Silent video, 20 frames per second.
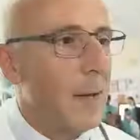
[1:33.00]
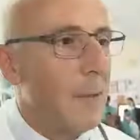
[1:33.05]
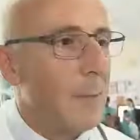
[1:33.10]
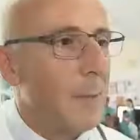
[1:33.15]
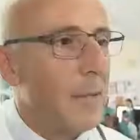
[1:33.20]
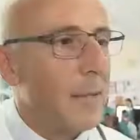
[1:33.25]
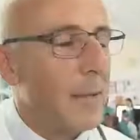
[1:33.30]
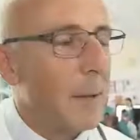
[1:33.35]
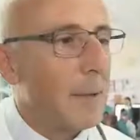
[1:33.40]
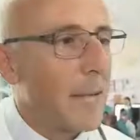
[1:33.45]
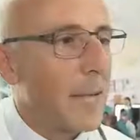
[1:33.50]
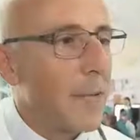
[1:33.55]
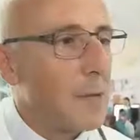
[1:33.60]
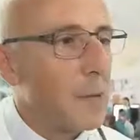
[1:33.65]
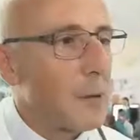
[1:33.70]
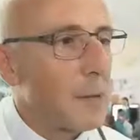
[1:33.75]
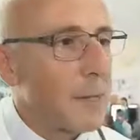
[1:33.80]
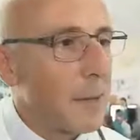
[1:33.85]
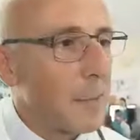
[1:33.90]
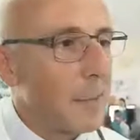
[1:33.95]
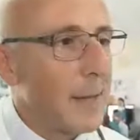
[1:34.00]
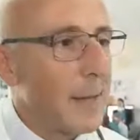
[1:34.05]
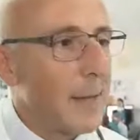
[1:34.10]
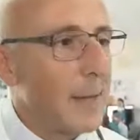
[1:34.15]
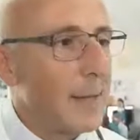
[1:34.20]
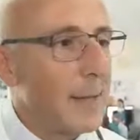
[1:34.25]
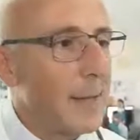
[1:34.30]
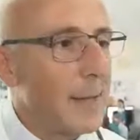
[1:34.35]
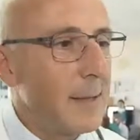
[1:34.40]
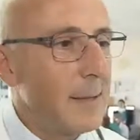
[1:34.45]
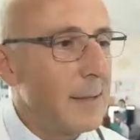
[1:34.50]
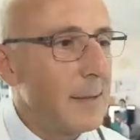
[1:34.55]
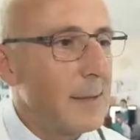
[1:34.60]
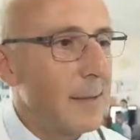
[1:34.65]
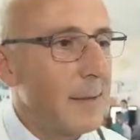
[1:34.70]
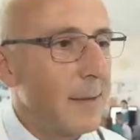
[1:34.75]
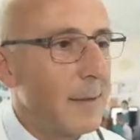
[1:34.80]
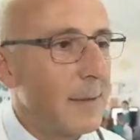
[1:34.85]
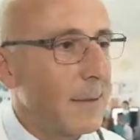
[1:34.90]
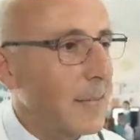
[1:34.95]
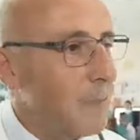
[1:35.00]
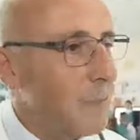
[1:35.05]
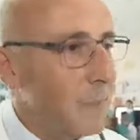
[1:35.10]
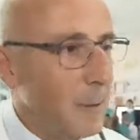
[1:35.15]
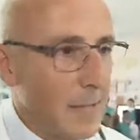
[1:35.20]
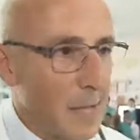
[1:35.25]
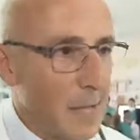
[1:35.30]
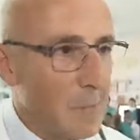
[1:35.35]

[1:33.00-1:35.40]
Miriam adesso sta bene, respira